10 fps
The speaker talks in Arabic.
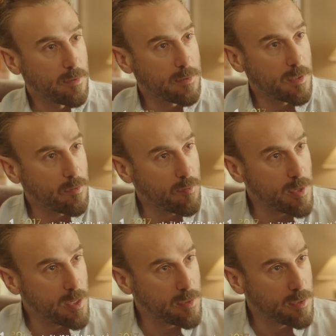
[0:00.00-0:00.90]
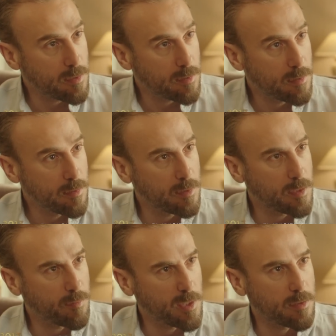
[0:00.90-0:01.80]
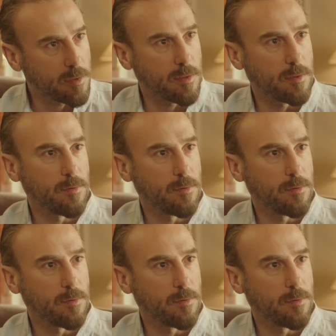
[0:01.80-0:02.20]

إذا هو ما قدر أنت بتقدري